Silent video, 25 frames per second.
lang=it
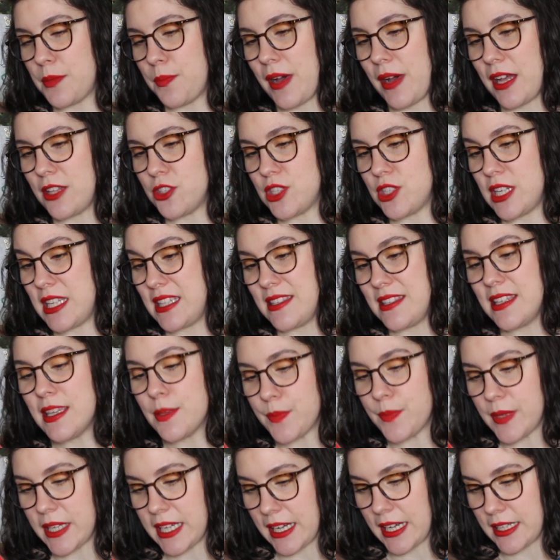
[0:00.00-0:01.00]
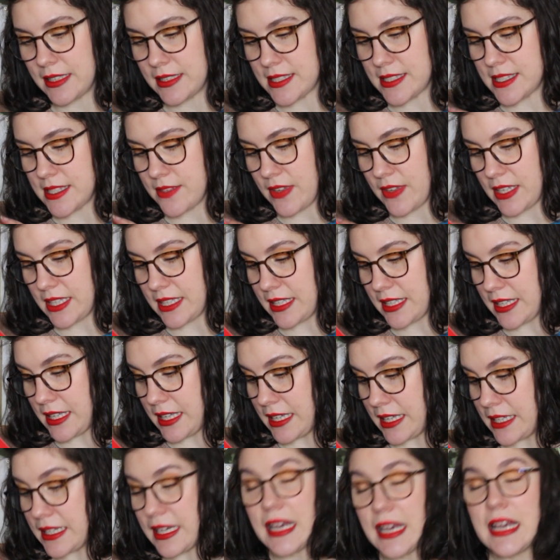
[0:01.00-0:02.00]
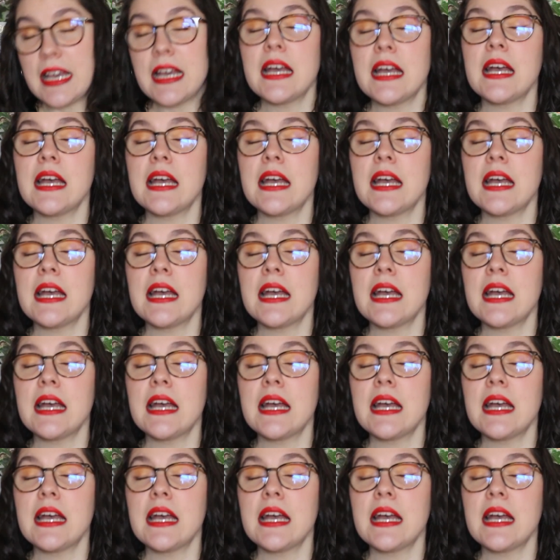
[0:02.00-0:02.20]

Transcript: pagine tipica di Stephen King,